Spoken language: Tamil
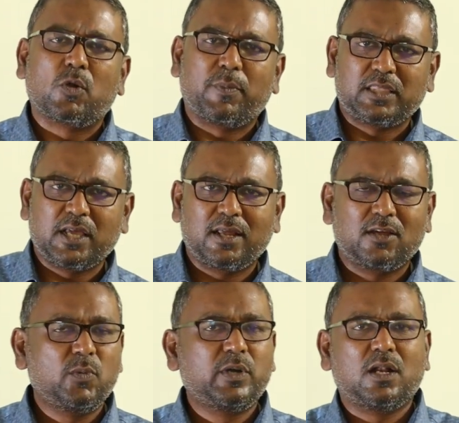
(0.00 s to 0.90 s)
ஒரு
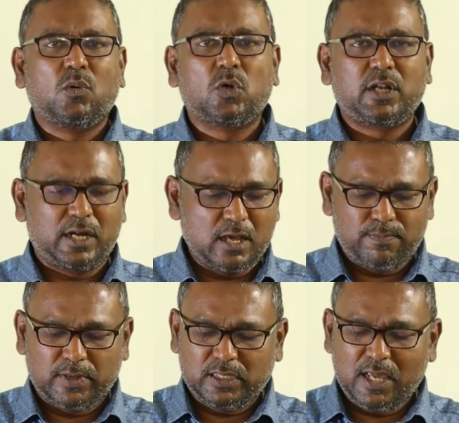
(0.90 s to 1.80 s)
பத்தாயிரம் கிலோமீட்டர் நான் ஓட்டுறேன்னா
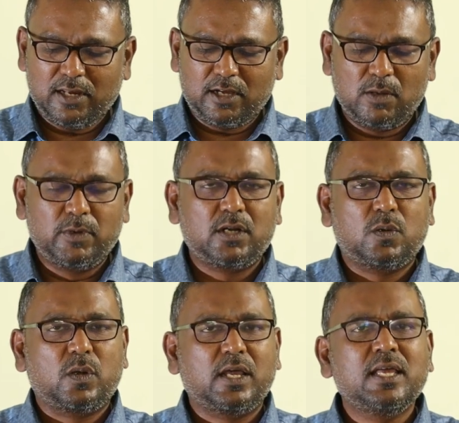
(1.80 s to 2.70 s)
பத்தாயிரம்
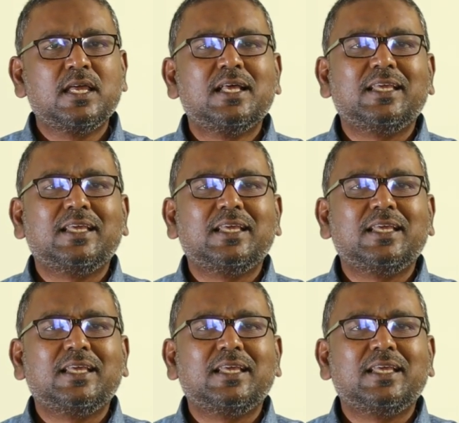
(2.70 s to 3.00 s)
கிலோமீட்டருக்கு ஒருக்க